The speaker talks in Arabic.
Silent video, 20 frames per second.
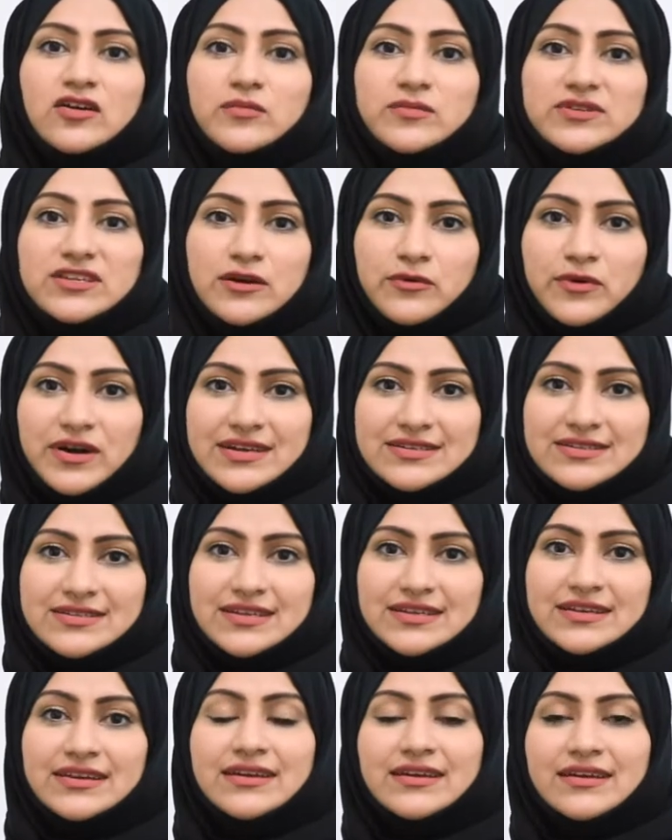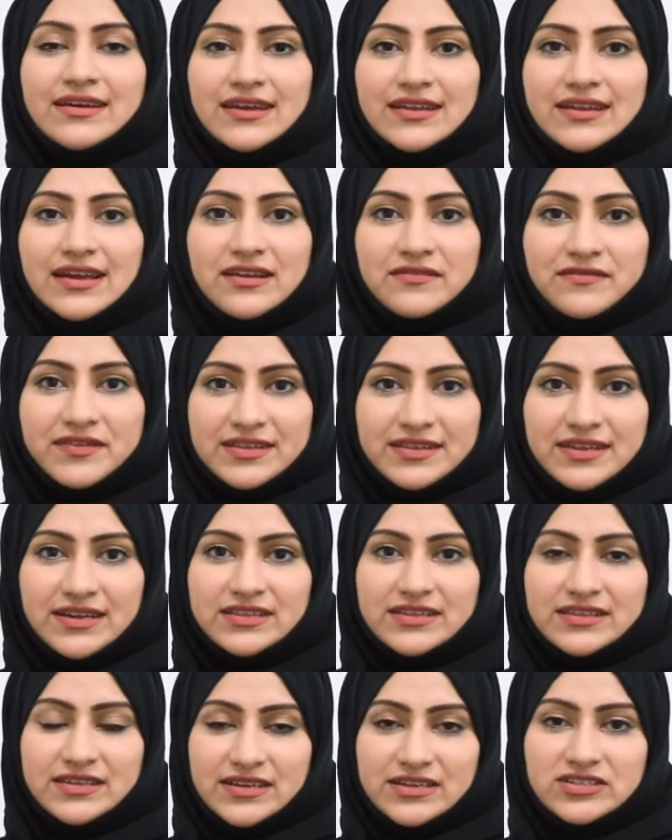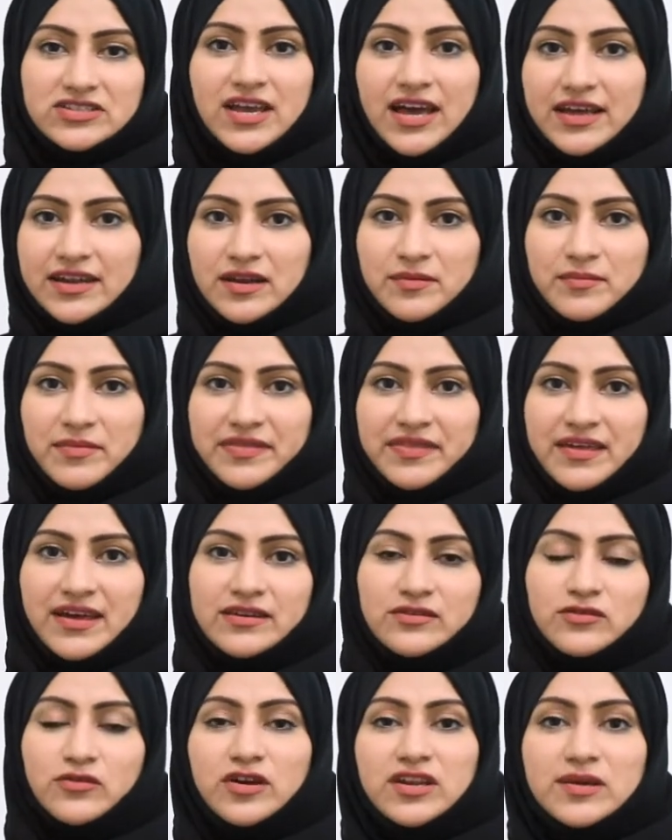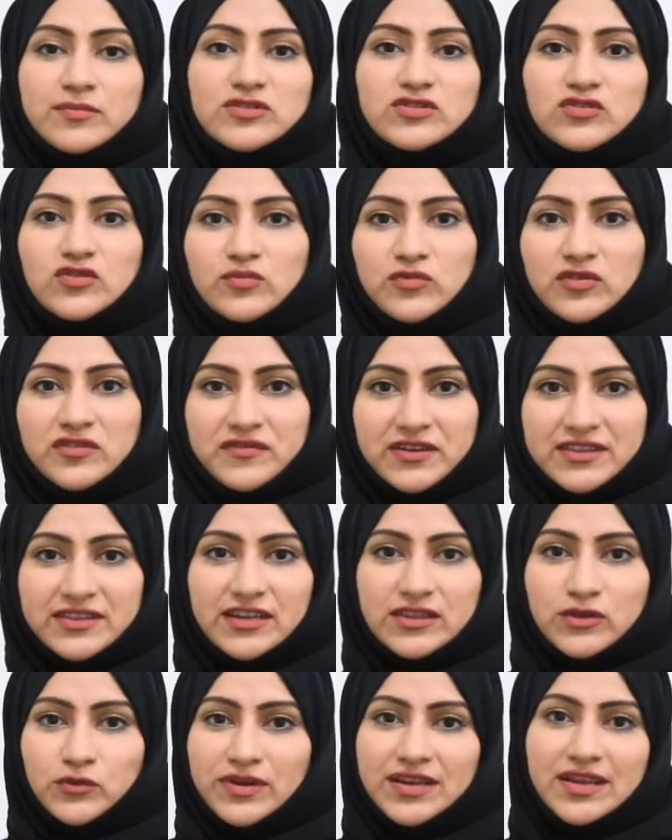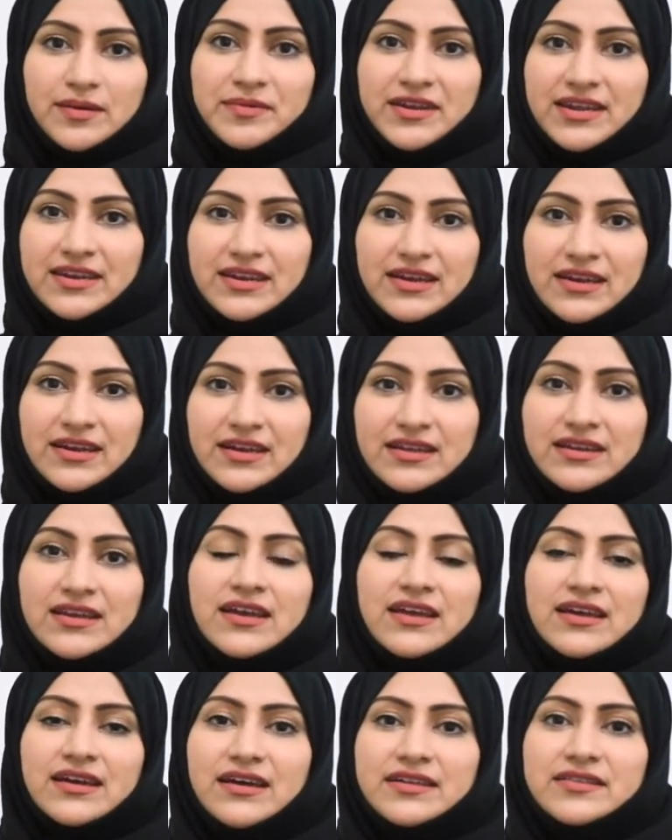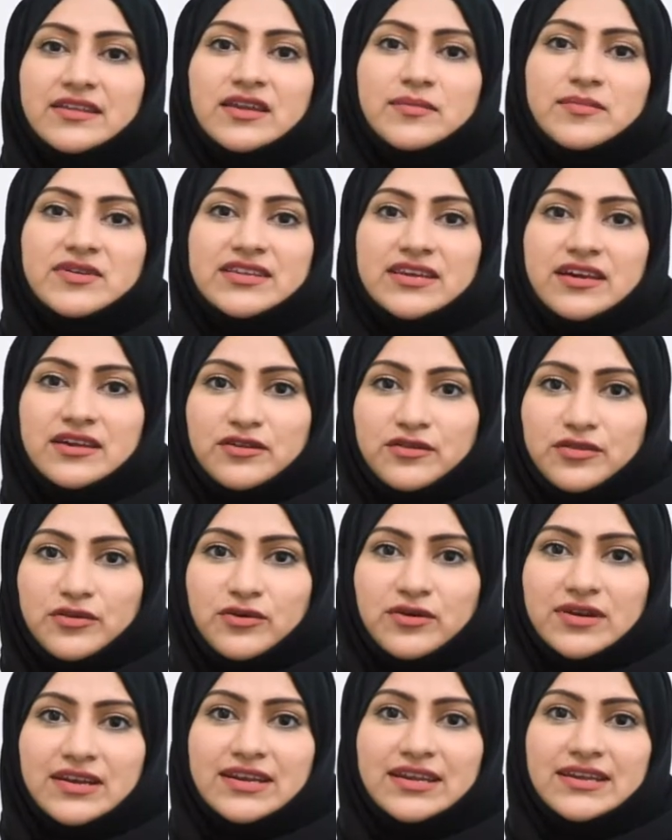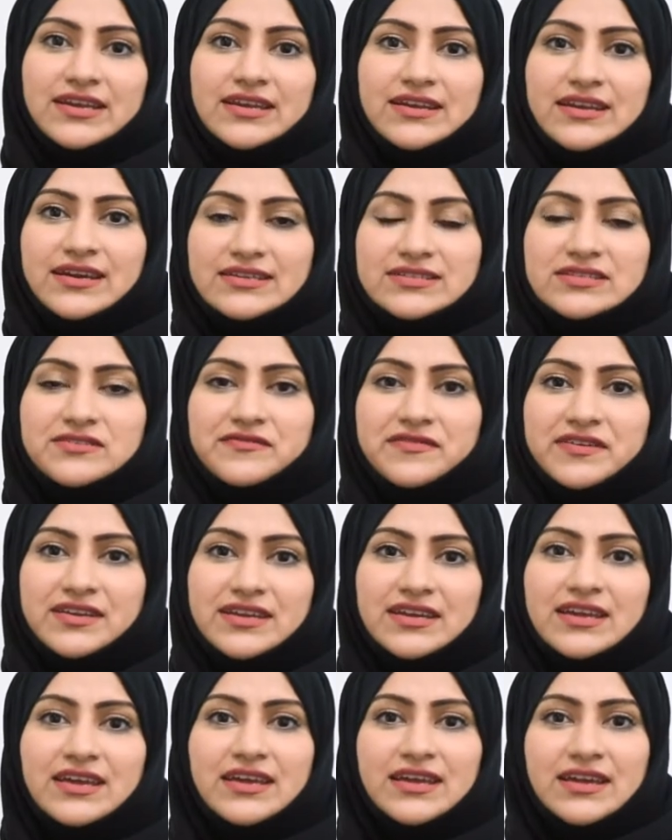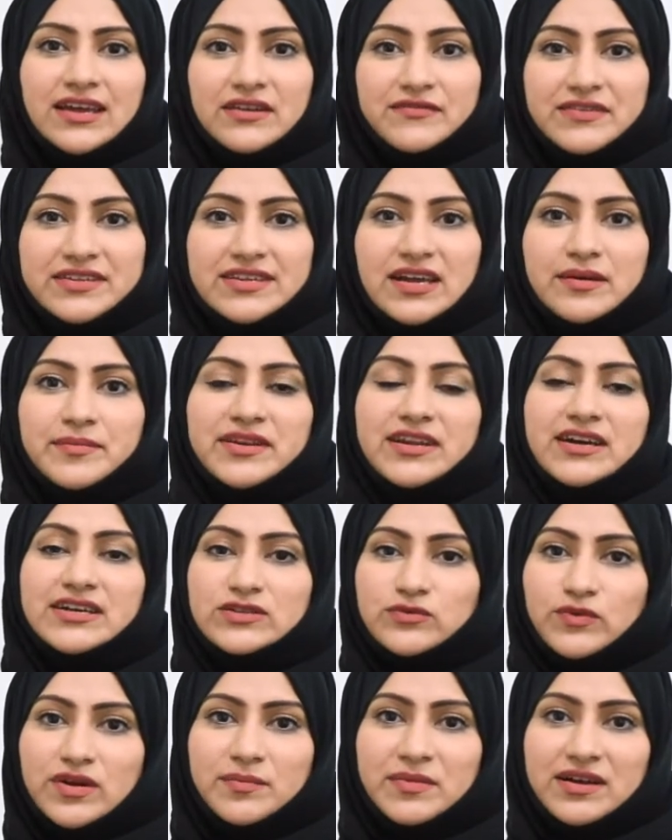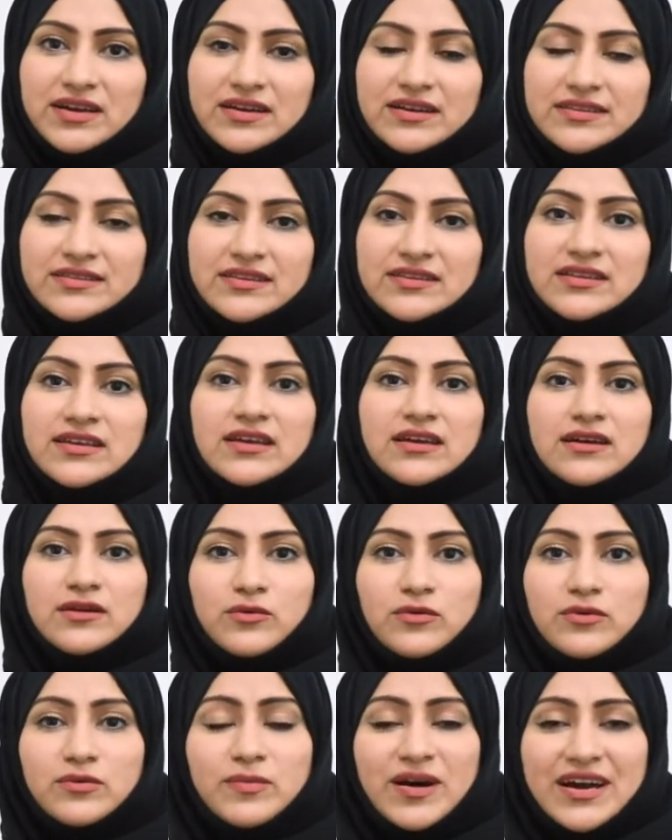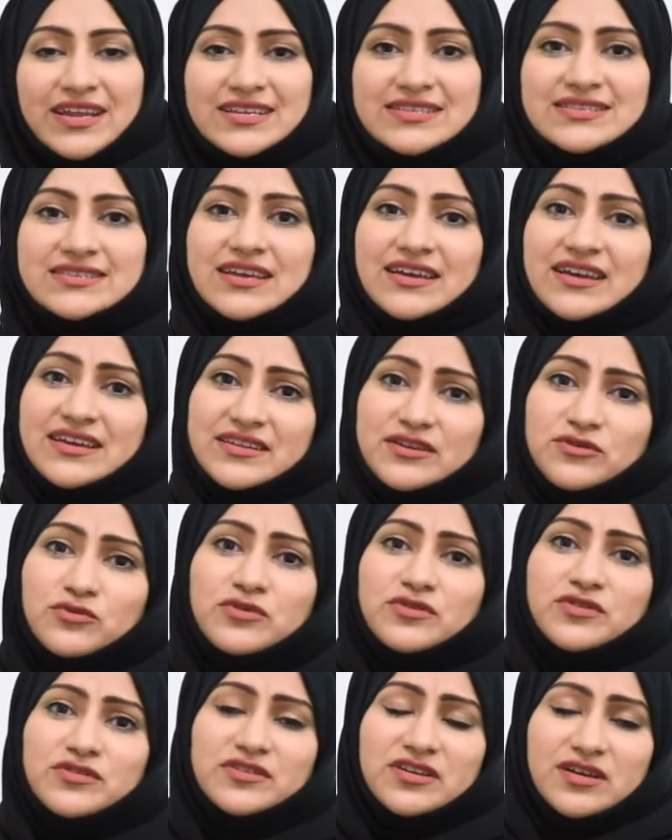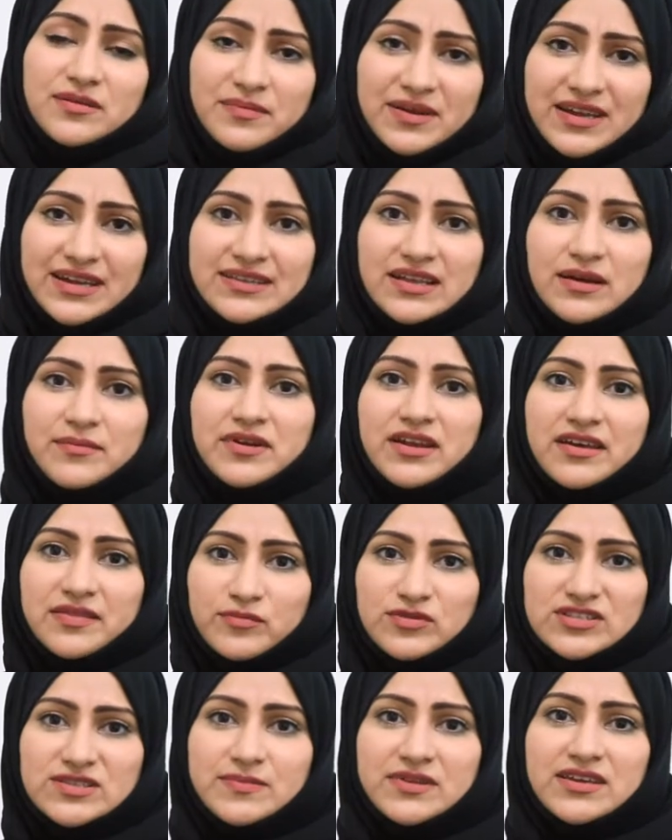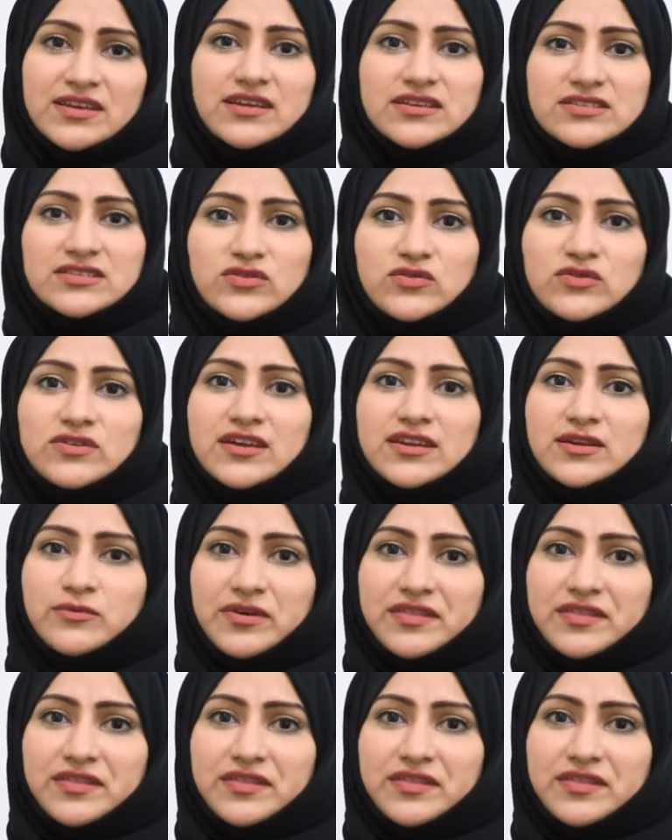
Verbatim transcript: ومتوازن خلال فترة شهر رمضان كونهم يصومون فترة طويلة من النهار قد أنهم يتعرضون لنقص في الفيتامينات والمعادن وما ننسى قد يكون عندهم بعد أمراض مزمنة كالسكري